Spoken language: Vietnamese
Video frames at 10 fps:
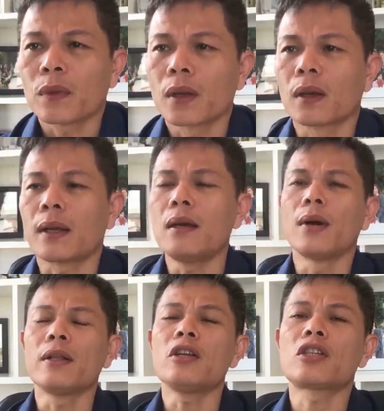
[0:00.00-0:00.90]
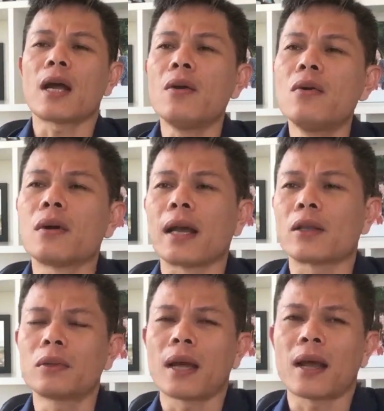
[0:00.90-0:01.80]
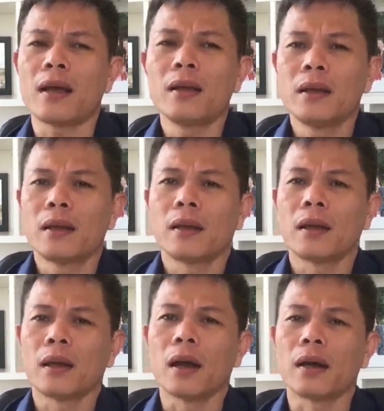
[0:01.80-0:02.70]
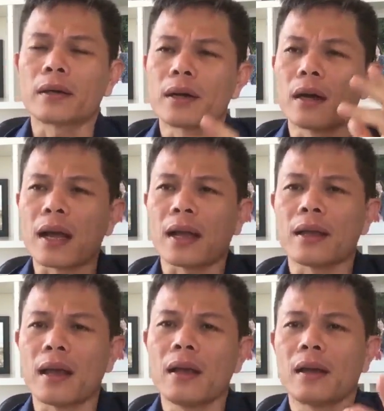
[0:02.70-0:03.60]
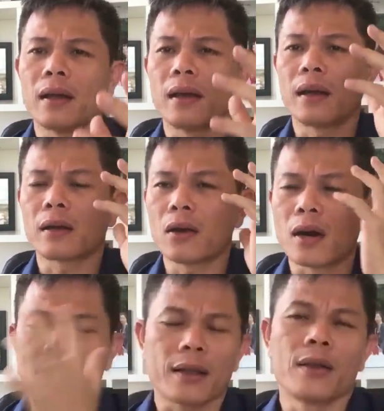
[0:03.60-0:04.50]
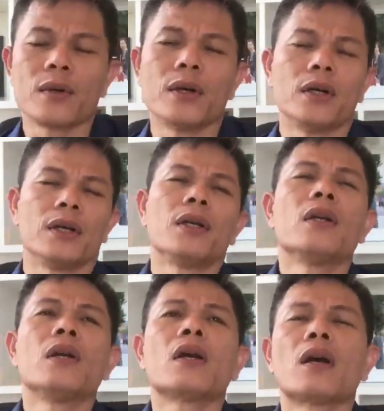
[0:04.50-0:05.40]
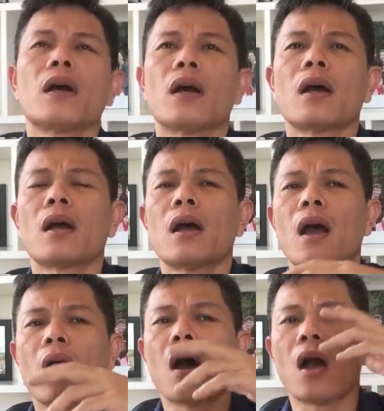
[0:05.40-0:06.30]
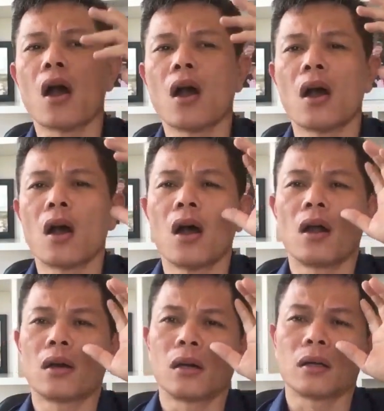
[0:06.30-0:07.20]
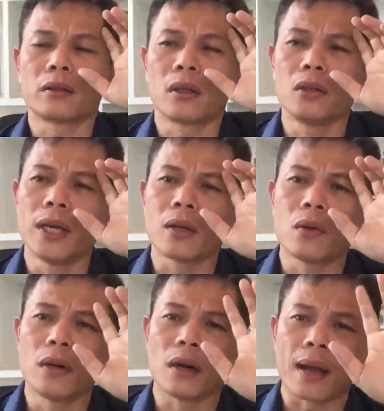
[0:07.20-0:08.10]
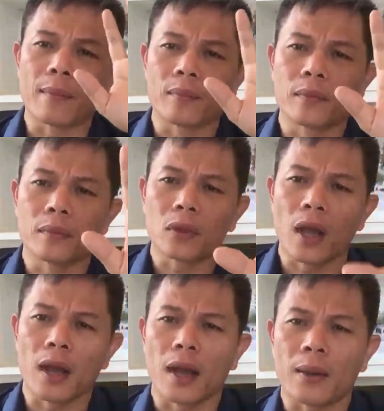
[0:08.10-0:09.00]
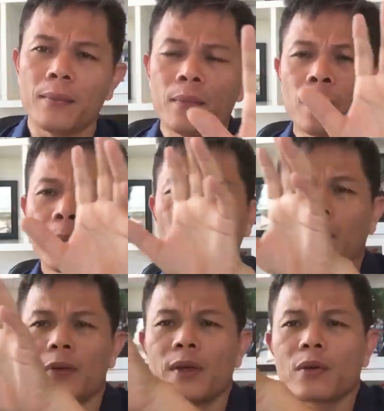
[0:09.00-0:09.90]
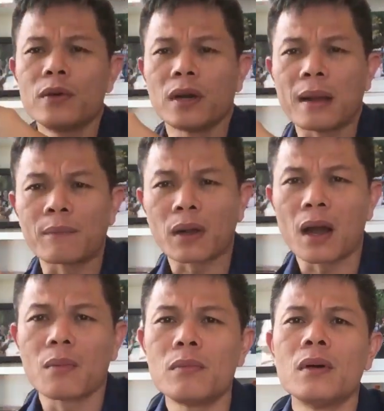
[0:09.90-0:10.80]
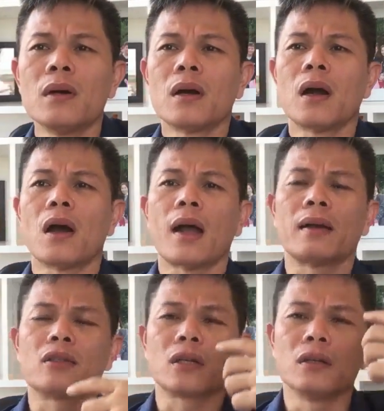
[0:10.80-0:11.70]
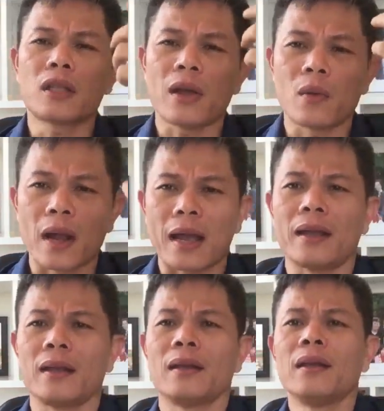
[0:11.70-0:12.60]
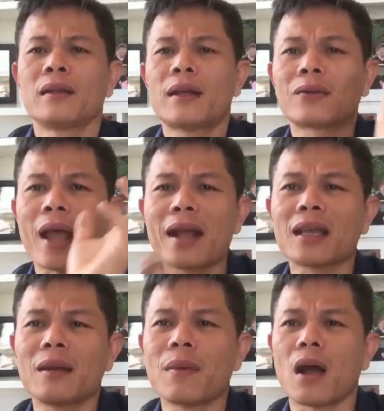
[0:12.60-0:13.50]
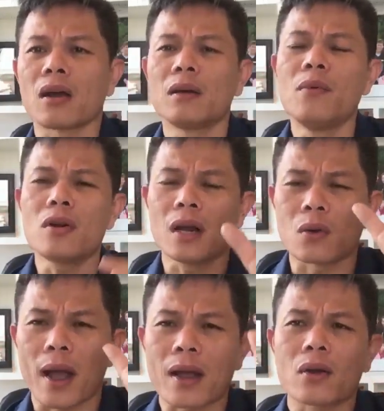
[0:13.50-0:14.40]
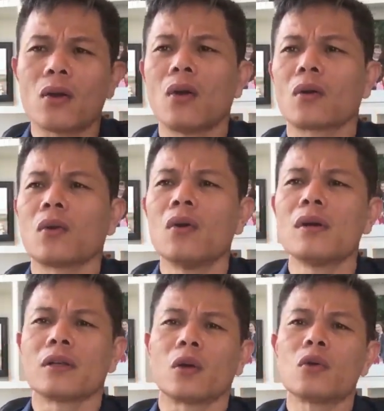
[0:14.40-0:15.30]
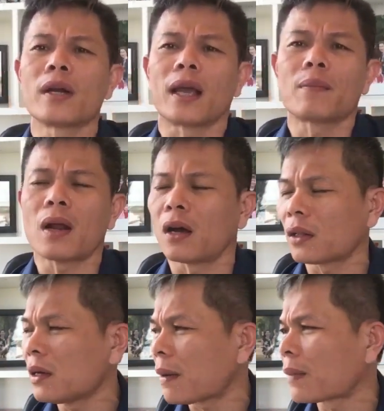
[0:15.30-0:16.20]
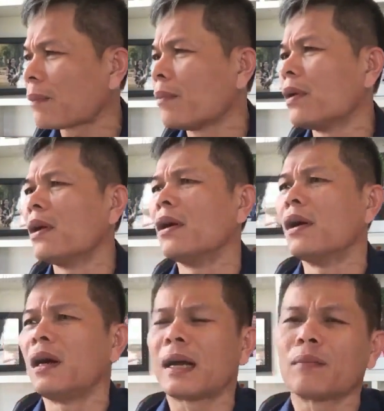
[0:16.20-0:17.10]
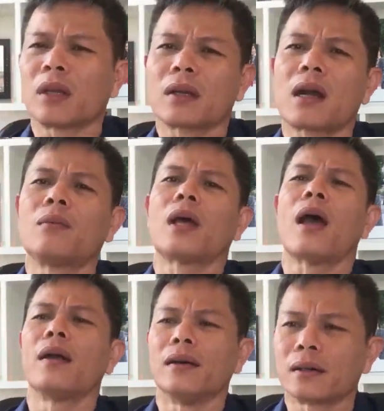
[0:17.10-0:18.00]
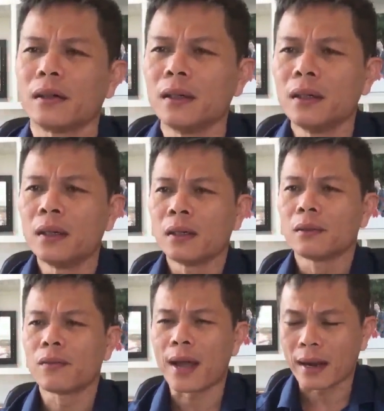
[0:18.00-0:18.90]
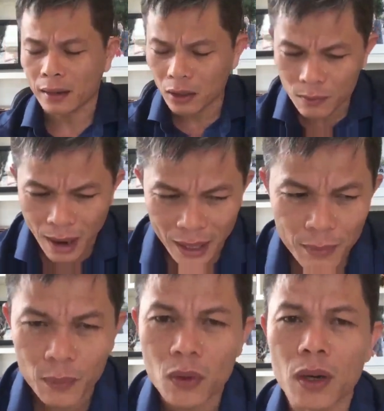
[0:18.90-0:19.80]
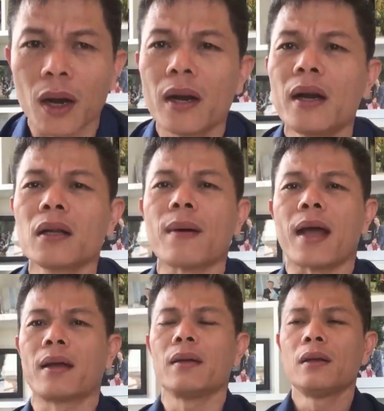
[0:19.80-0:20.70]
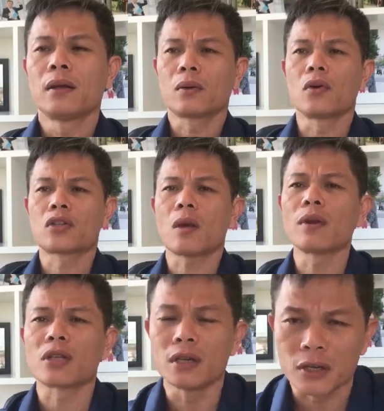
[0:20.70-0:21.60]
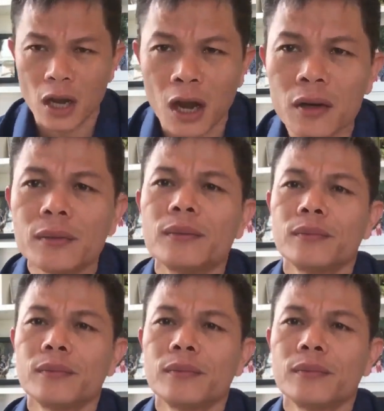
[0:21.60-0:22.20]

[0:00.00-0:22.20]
à, cái lưu ý thứ sáu là chúng ta à, ở trên đời này á à, có rất là nhiều người à, họ à, tư duy của người làm thêm tư duy của người làm công họ hành xử theo ngày theo tháng vậy mà họ cứ muốn kết quả của của người chủ doanh nghiệp là họ tính 5 năm 10 năm thì không thể được và cái thứ bảy mình muốn gửi đến các bạn cuộc sống là sự lựa chọn